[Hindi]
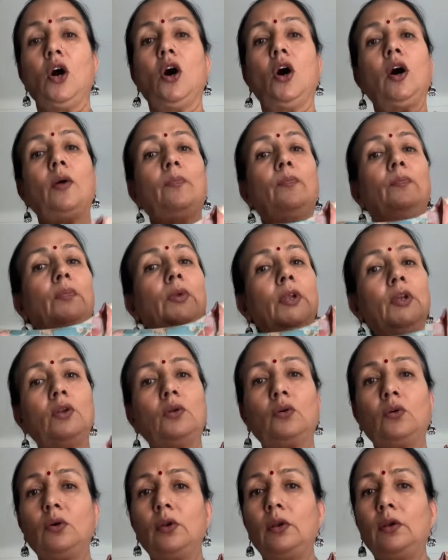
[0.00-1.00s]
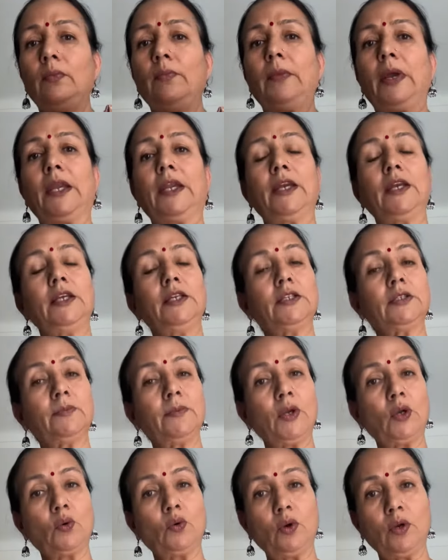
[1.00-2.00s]
अब बिल्कुल मैंने
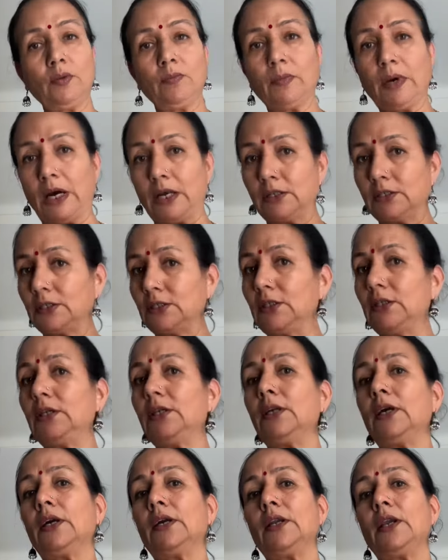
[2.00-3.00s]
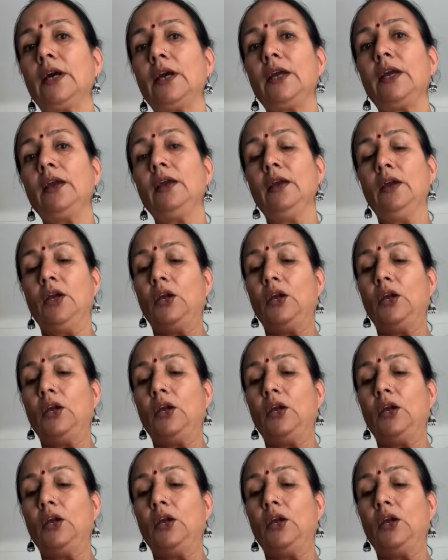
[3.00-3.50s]
इसमें कोई मार्जिन नहीं रखना है